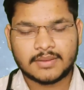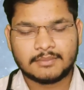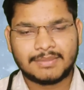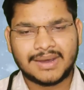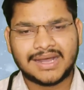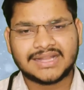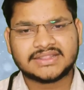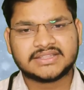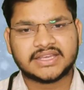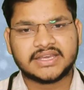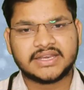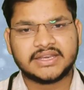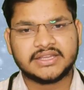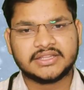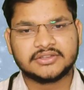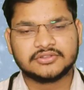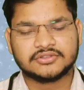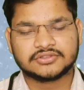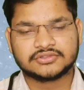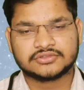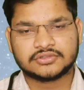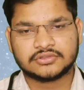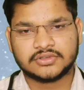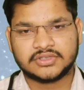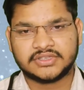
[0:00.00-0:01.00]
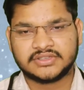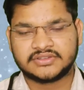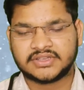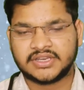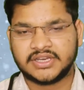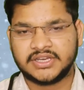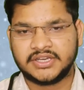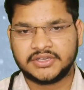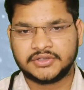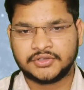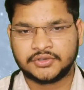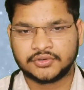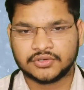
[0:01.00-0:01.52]
बात करेंगे दोस्तों इसके
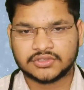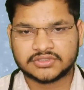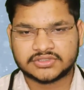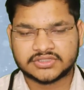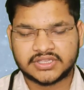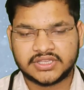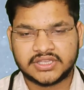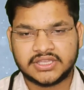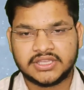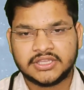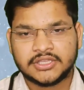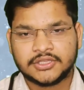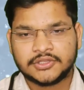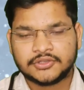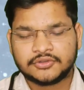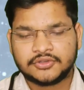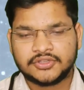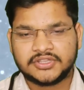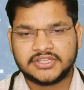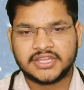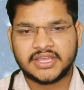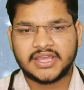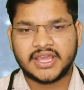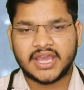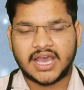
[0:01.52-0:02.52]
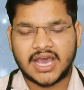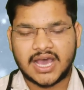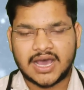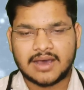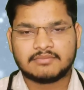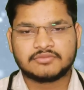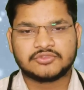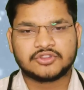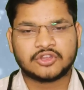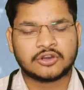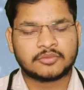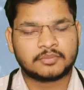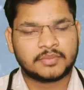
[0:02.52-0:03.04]
डोज की तो ये
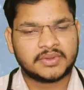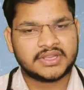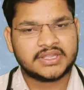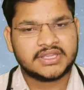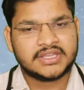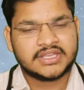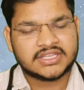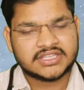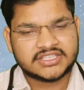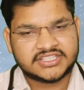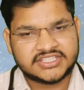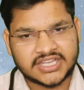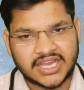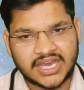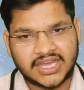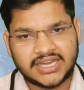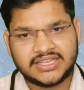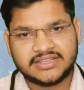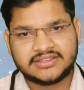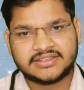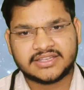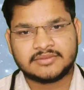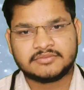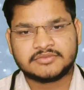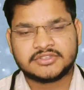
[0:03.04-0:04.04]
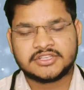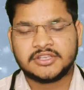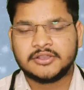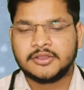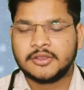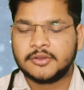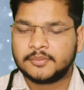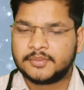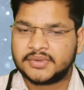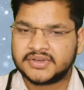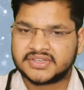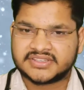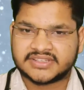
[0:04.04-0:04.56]
आमतौर पर 40 एम जी
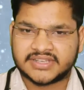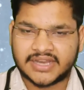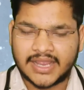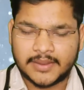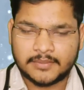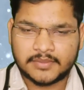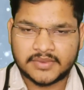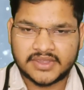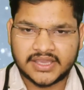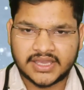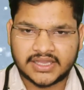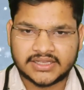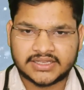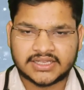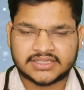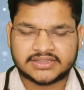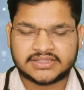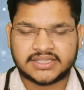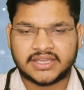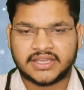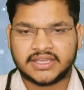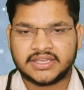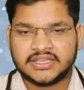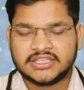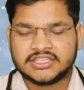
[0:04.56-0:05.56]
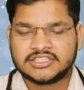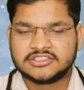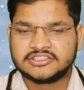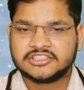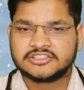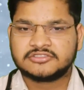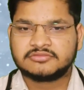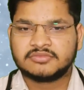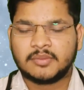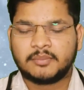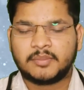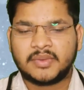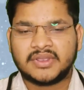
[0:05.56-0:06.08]
प्रिस्क्राइब किया जाता है
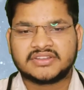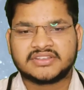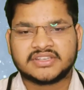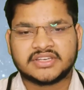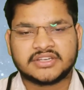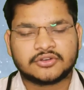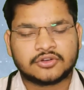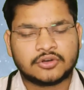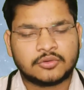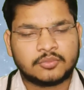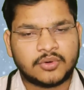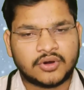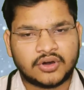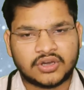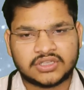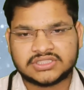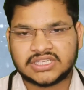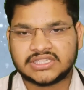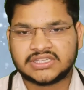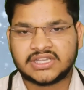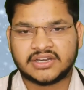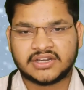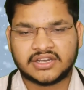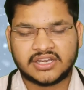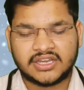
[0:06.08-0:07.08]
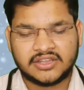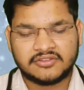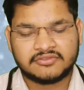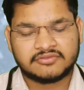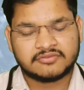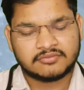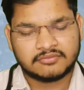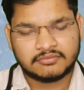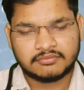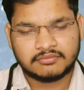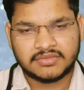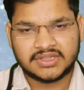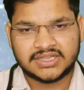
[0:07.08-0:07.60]
जिसमें पेशेंट को बहुत ज़्यादा
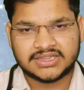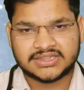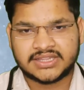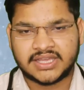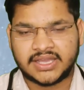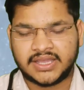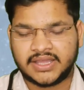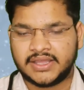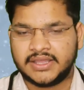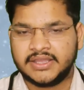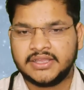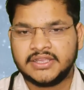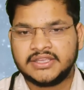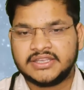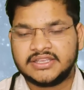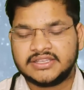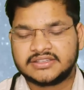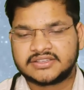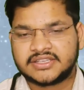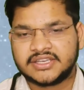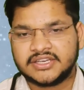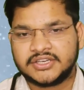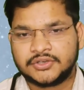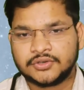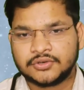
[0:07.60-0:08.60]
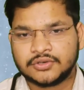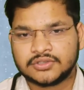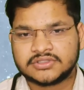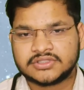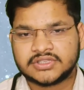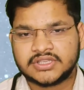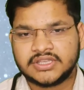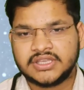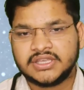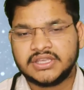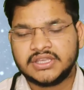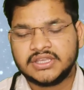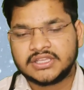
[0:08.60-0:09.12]
रिलीफ मिलता है इसके डोज
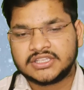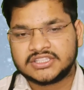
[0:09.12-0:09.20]
की